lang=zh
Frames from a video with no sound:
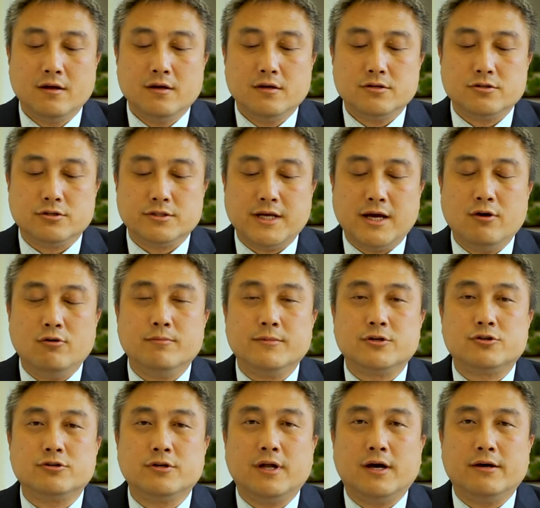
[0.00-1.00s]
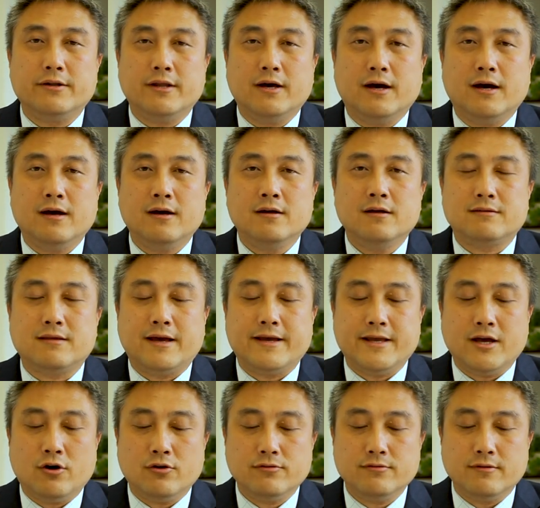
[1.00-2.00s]
首先我们知道呢，在一
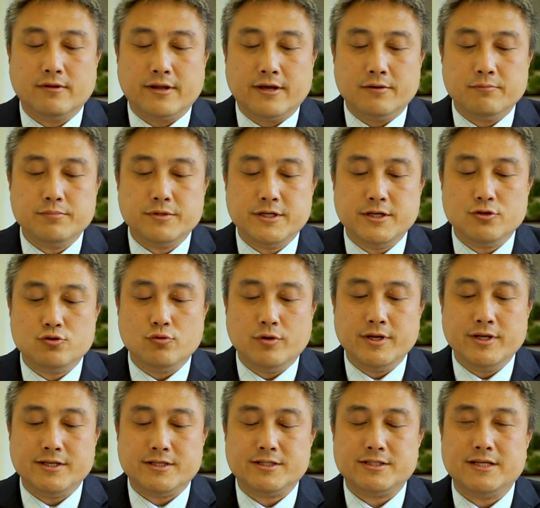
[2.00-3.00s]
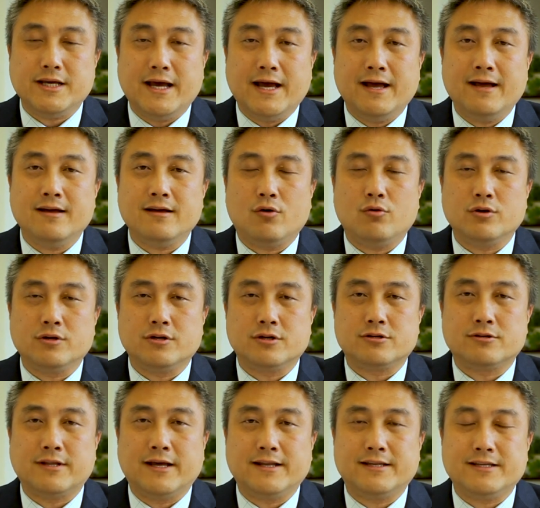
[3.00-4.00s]
四零批准以前，或者
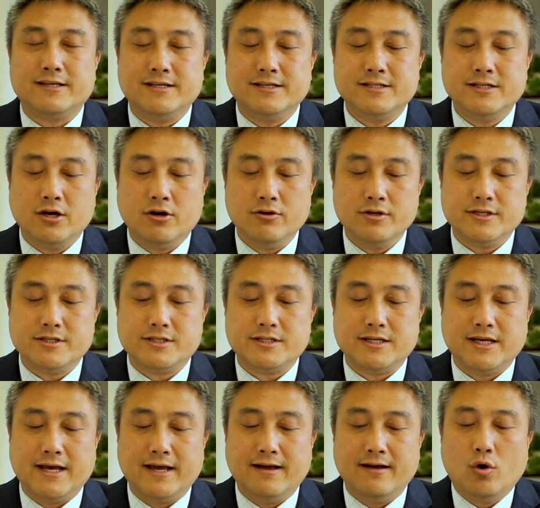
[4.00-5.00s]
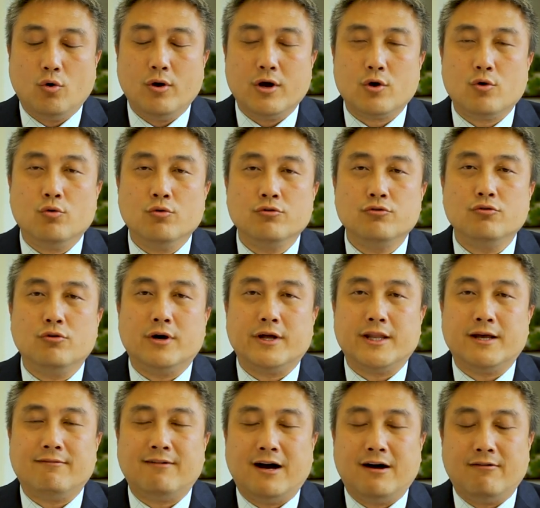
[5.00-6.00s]
是在提交以前换工作，
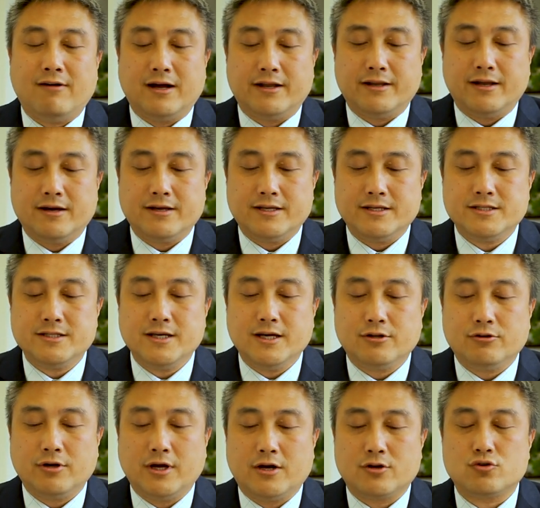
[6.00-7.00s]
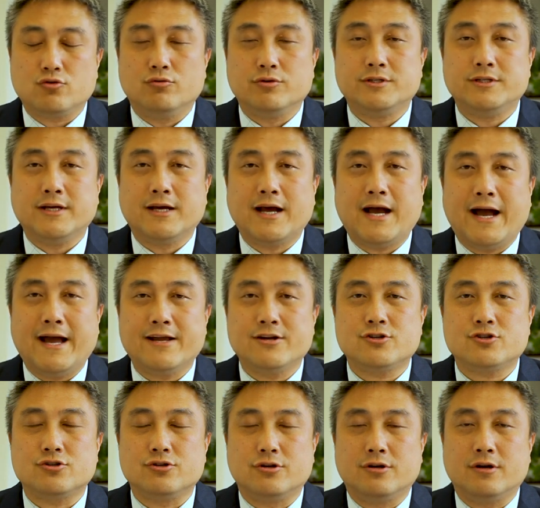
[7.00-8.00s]
那往往呢一切都要重新开
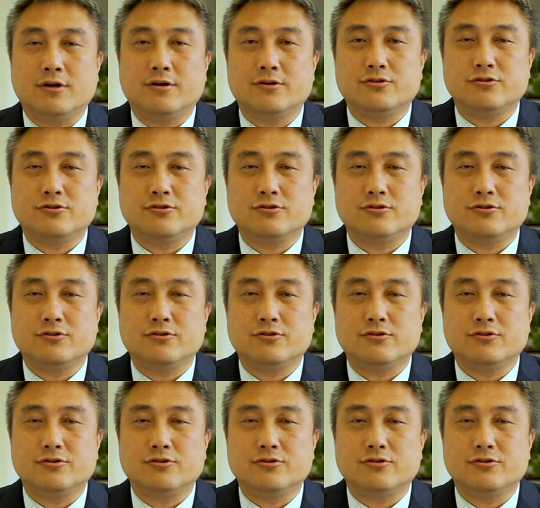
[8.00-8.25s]
始。